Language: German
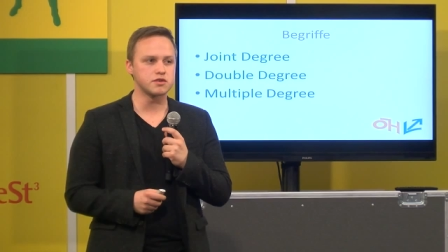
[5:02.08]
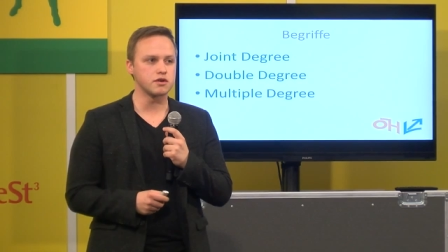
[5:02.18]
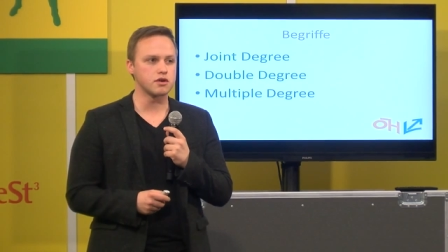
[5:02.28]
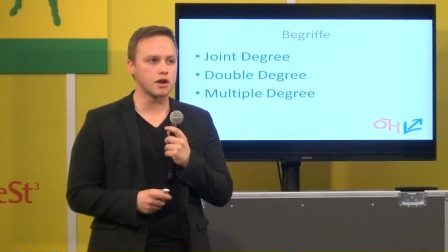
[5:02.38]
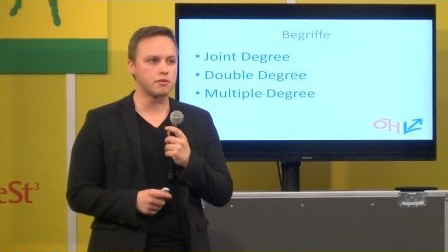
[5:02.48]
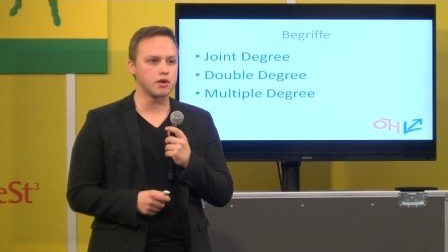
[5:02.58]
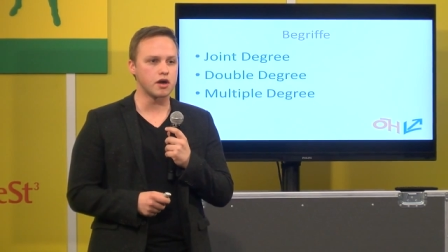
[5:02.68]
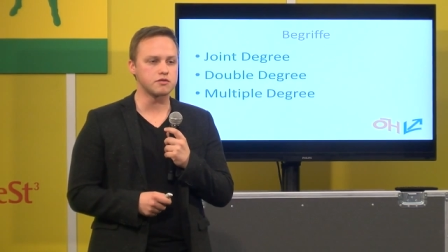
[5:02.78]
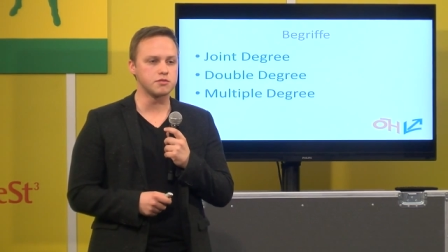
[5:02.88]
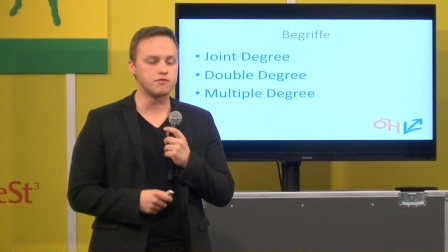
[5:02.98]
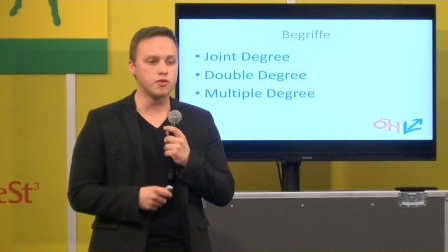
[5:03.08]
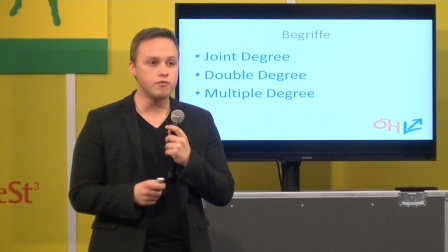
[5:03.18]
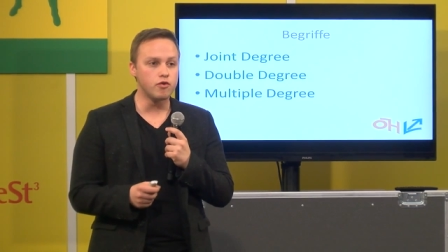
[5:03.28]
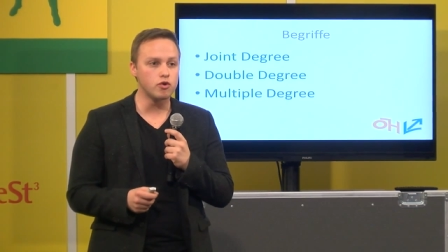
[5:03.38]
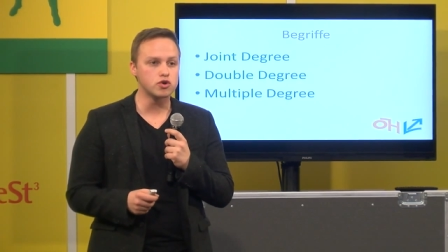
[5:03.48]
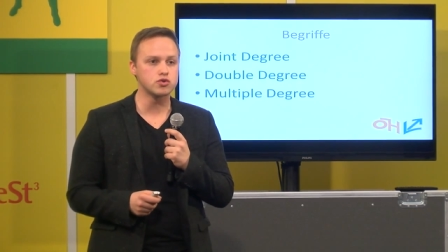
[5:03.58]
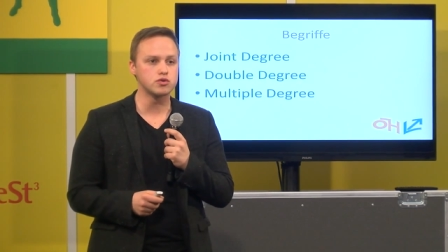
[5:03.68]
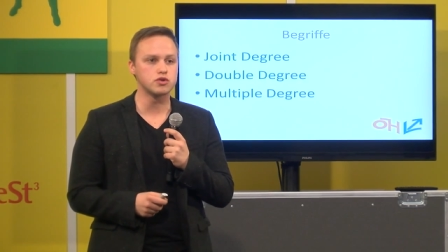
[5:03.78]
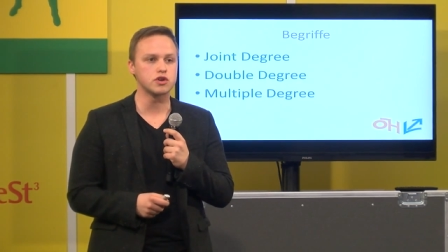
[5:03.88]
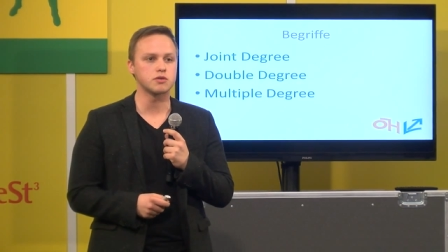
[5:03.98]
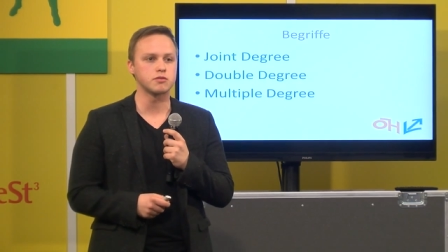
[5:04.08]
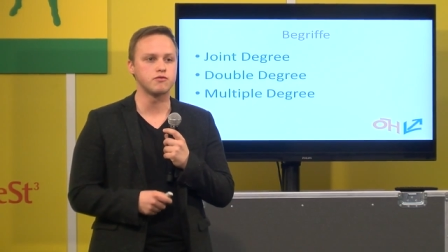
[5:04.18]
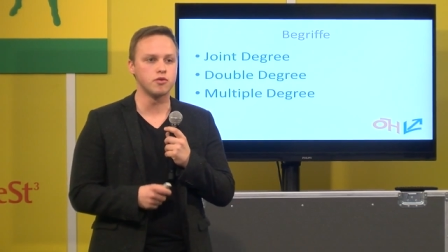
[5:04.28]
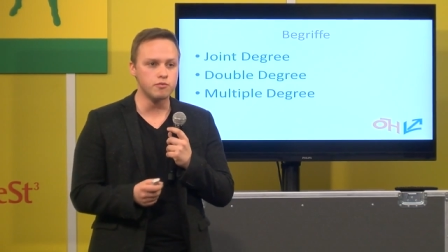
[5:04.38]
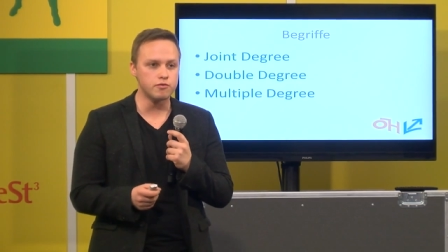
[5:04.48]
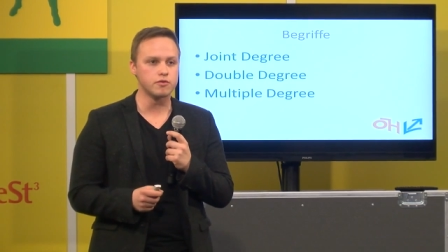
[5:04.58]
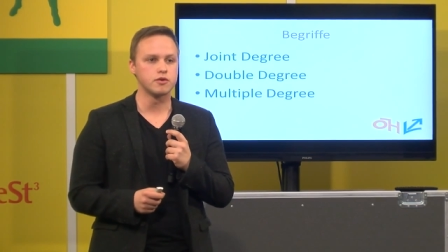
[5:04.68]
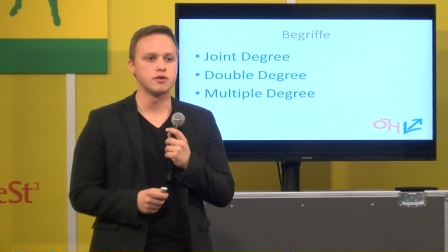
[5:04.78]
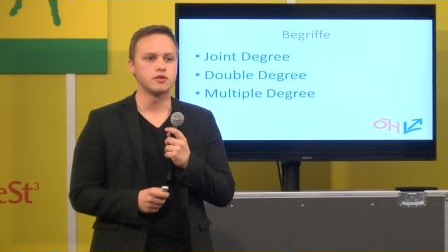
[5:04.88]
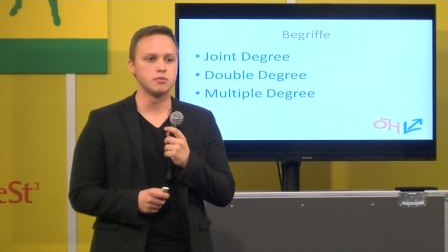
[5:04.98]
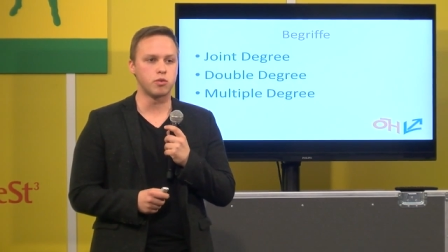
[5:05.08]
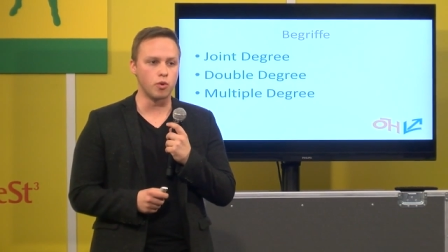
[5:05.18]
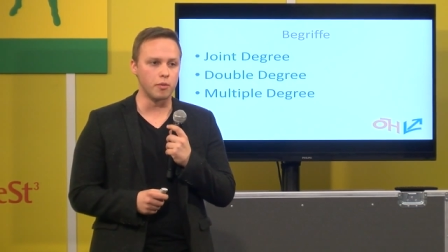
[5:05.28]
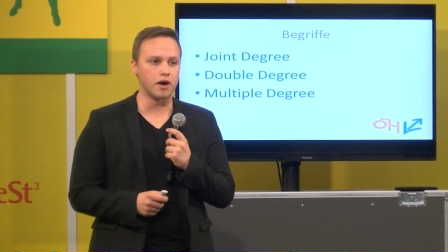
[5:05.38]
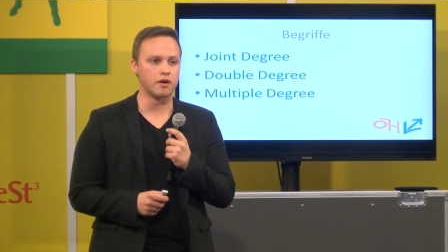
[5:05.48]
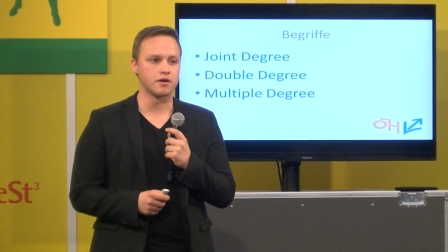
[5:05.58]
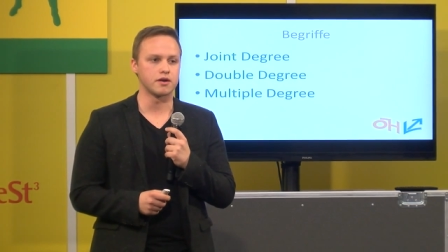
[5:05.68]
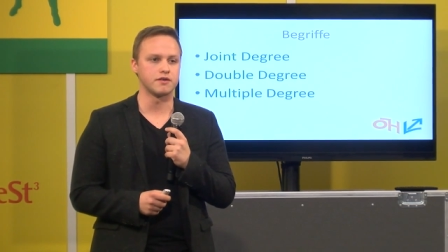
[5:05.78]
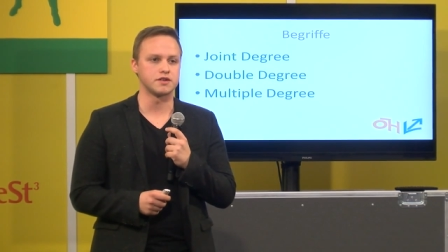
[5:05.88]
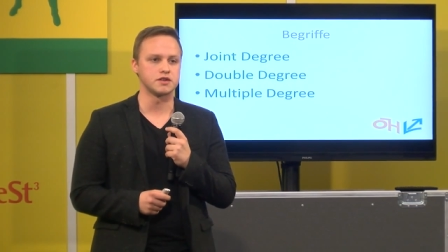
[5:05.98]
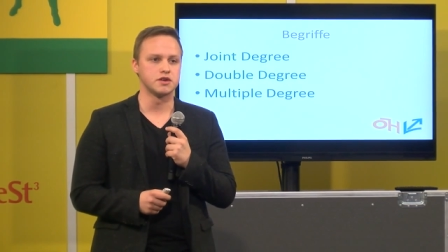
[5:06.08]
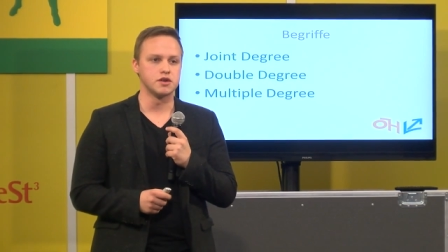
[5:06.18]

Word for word: es, äh, glaube ich, eins mit fünf Hochschulen, da kriegt man fünf Diploma quasi.